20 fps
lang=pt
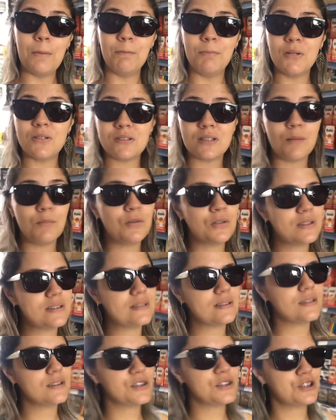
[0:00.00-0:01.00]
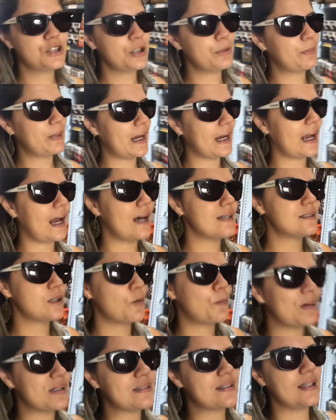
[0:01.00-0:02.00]
Meus amores, antes de ir pra casa,
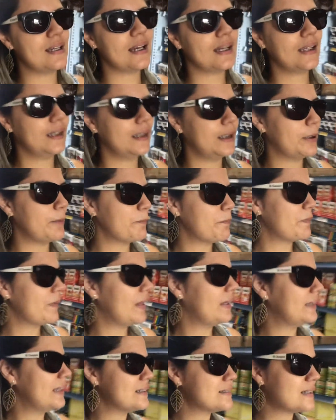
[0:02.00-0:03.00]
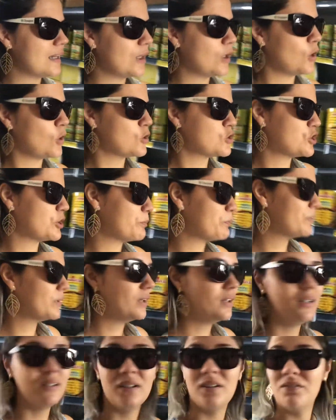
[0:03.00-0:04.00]
eu passei aqui, nessa loja,
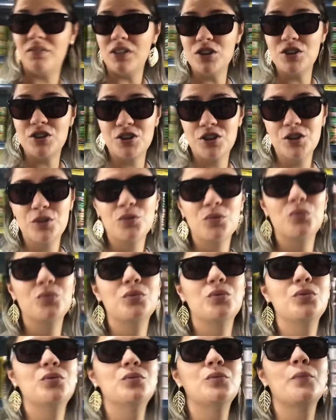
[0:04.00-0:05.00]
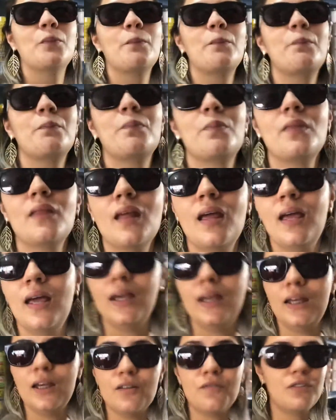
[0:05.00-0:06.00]
que vende de tudo.
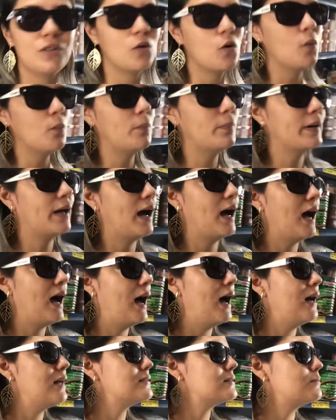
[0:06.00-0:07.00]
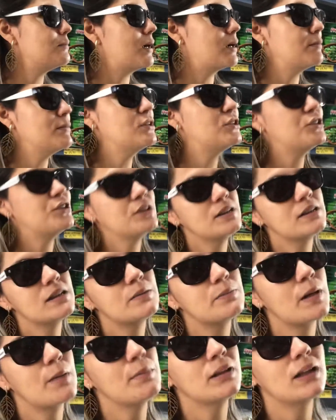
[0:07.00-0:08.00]
E eu vim comprar as
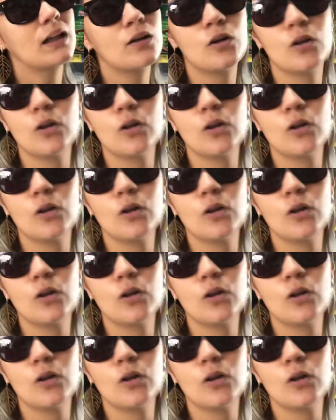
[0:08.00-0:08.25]
marmitinhas pra mim estar tá